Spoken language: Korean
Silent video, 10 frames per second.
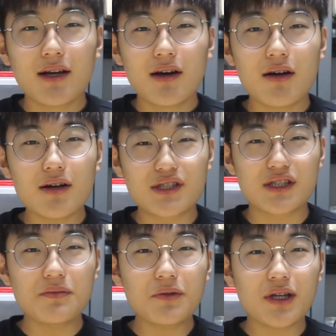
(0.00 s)
어,
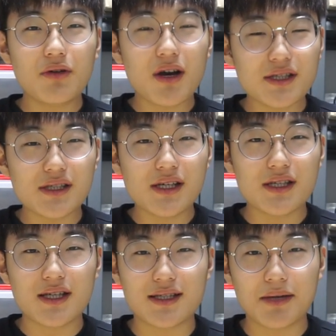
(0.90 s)
지금보다는 확실히
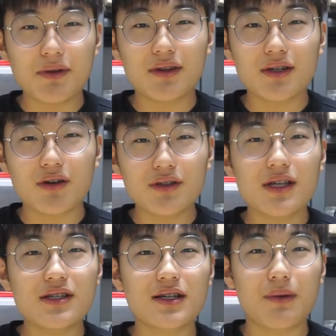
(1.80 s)
이제 재밌을
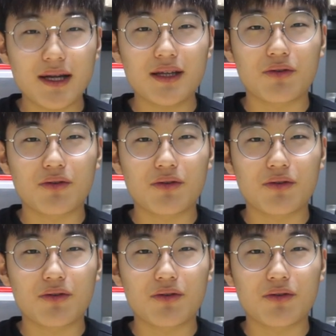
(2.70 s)
컨텐츠가 많이